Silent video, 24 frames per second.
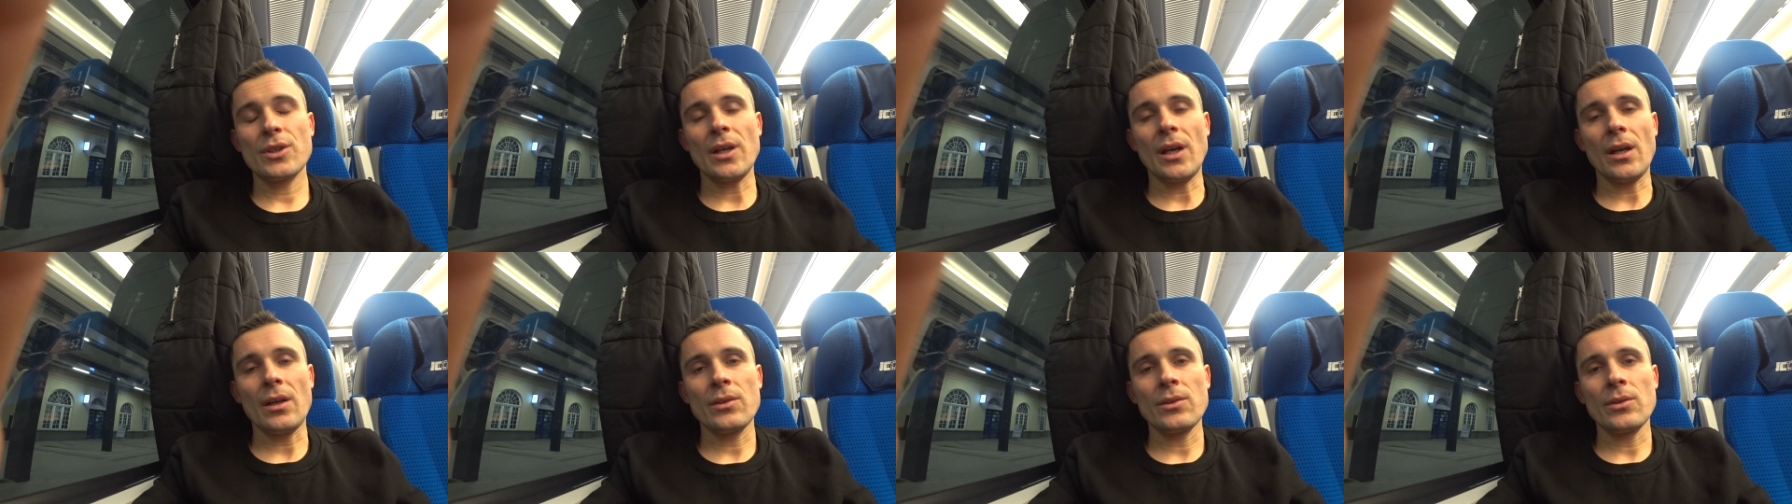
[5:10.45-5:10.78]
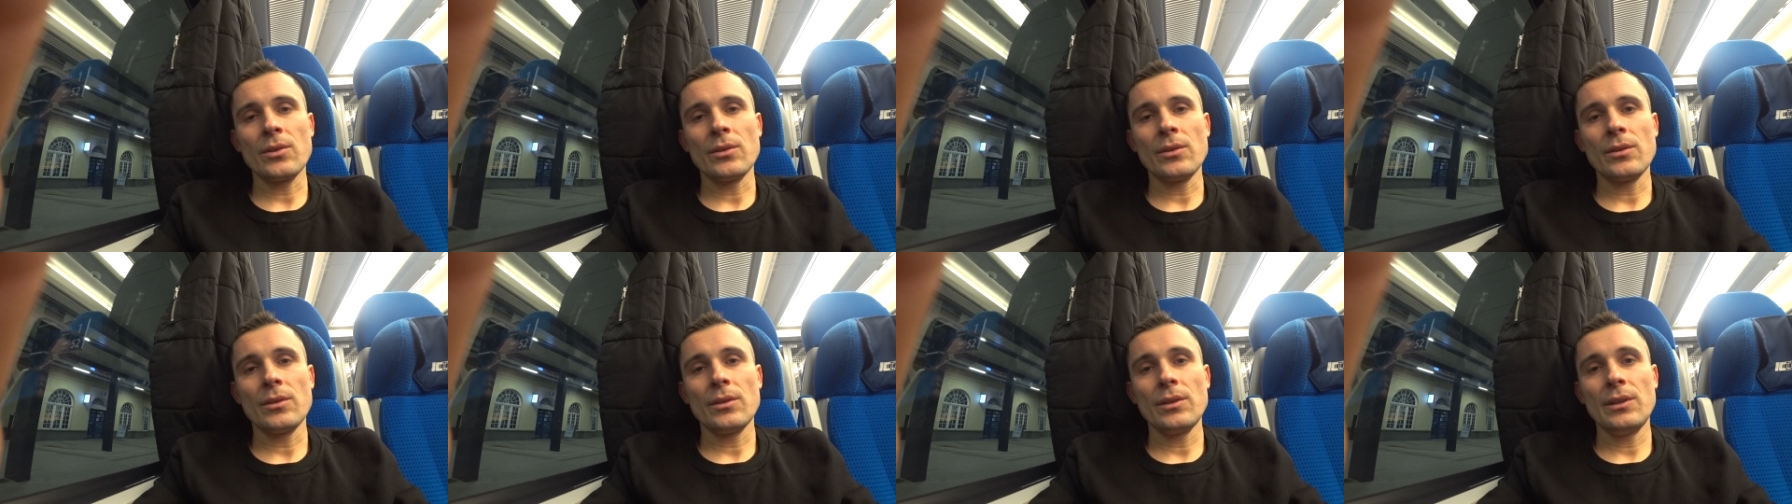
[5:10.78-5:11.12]
karton
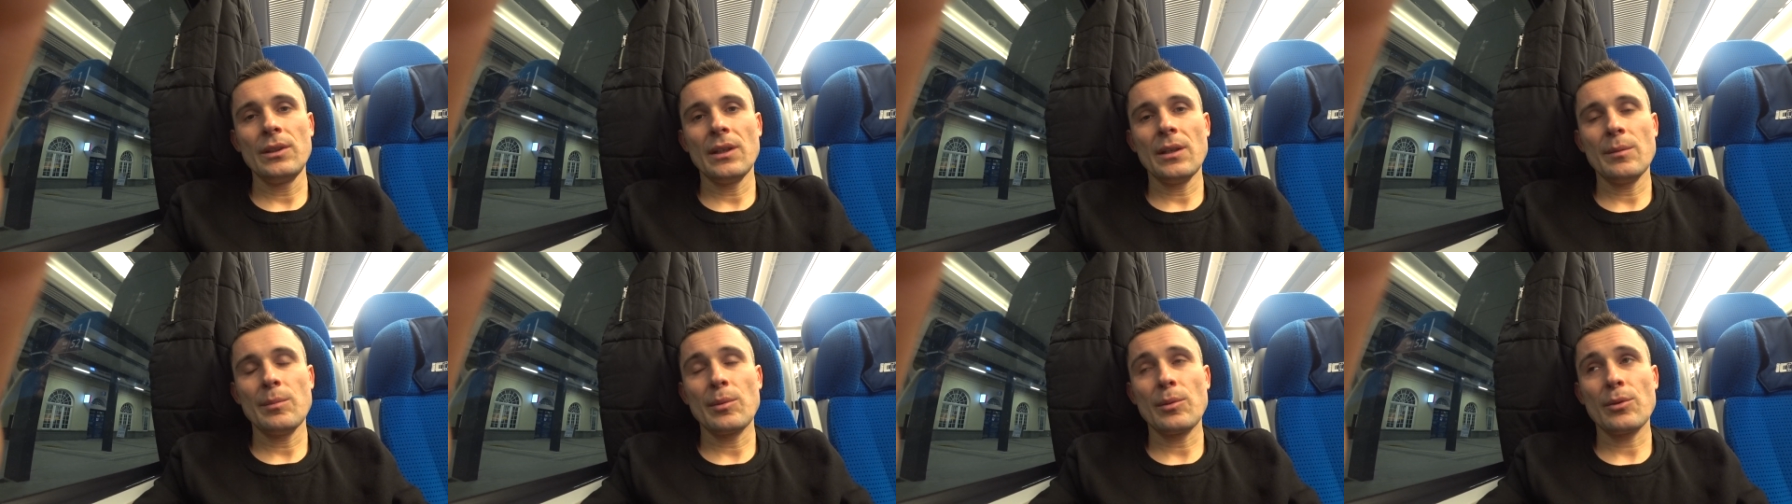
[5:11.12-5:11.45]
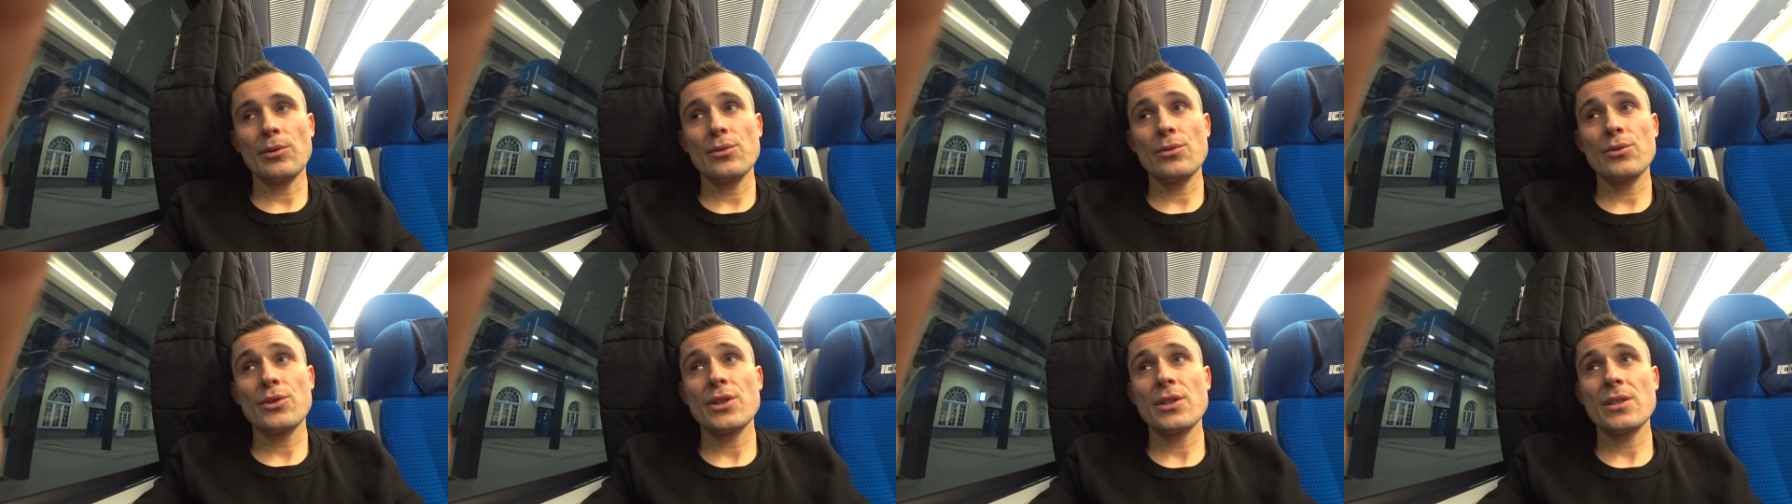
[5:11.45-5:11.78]
ja po
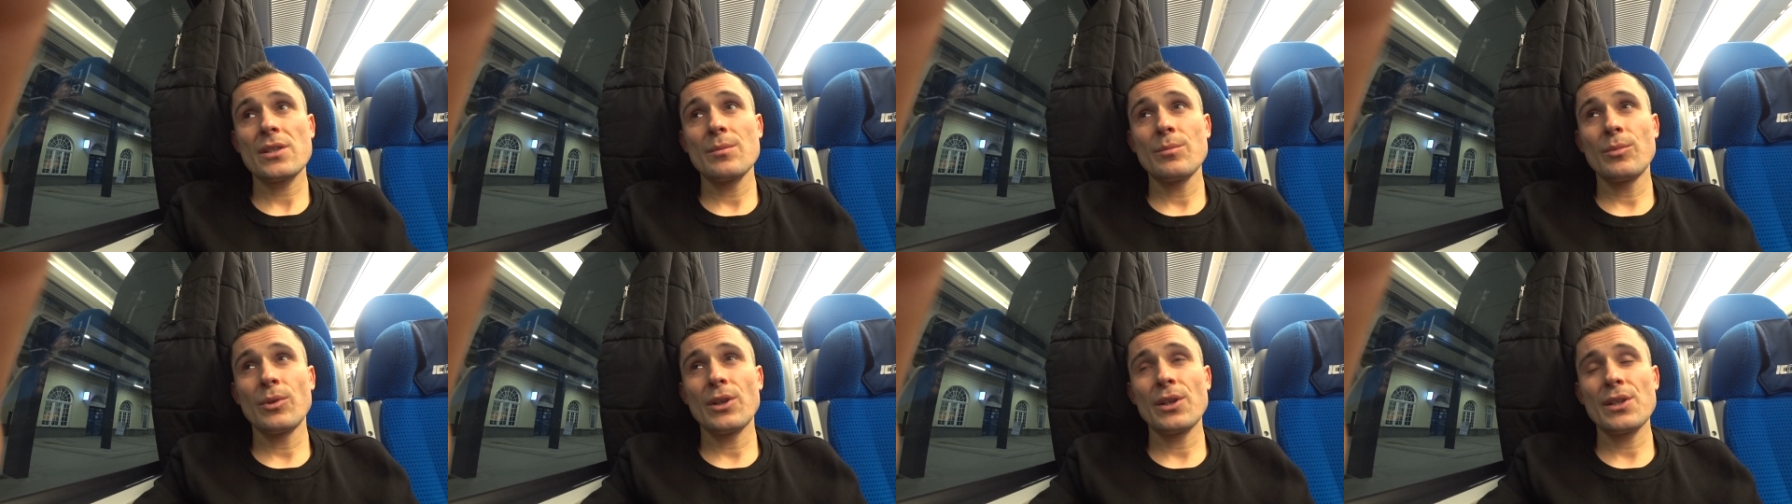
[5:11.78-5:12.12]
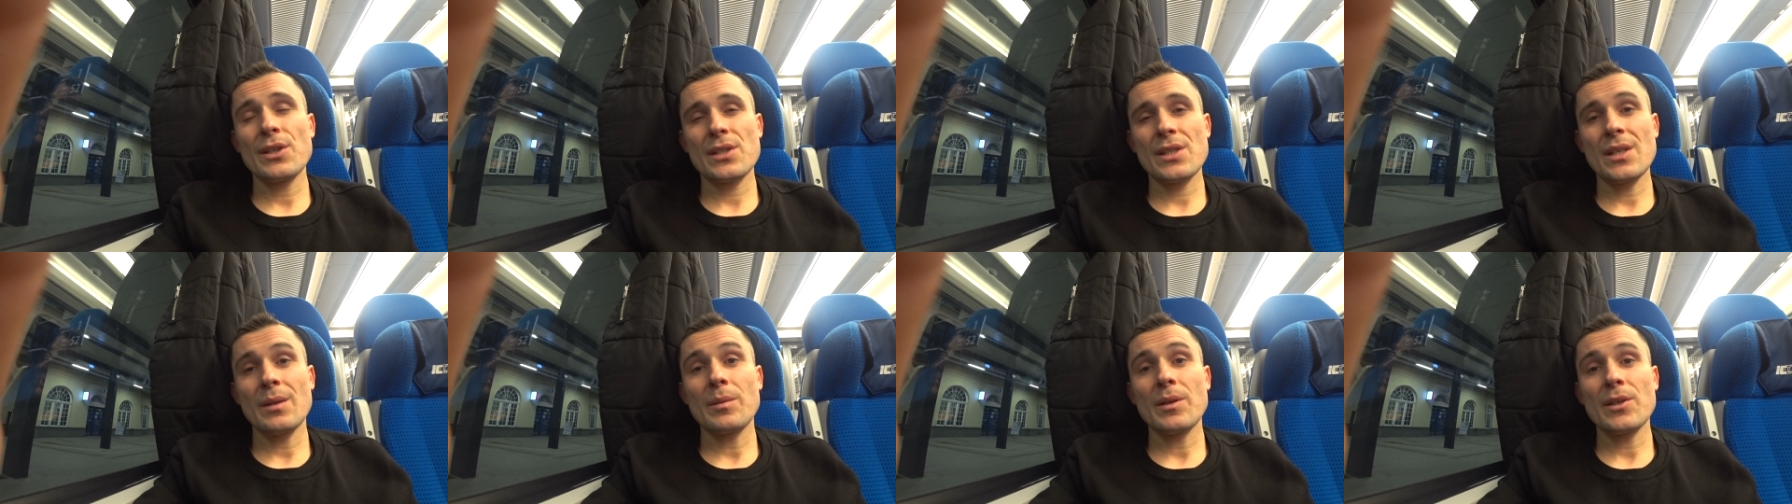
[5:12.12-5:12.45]
prostu się z tym mogę
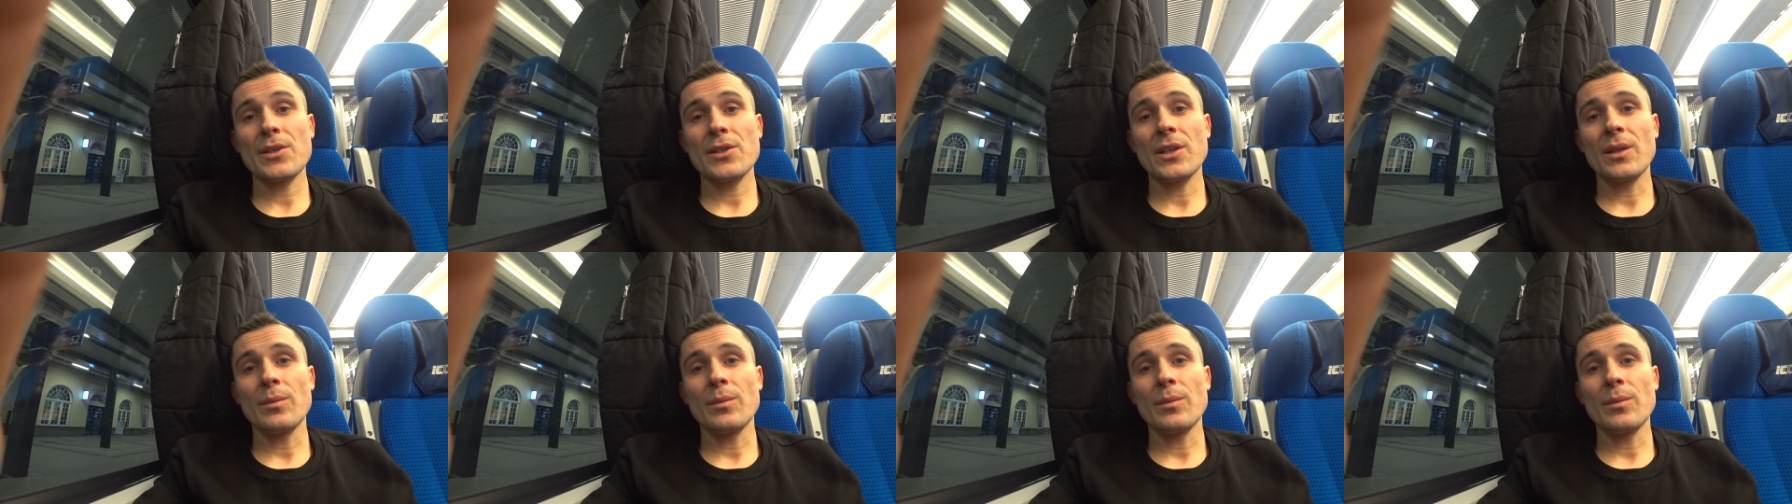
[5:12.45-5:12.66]
nie zabrać,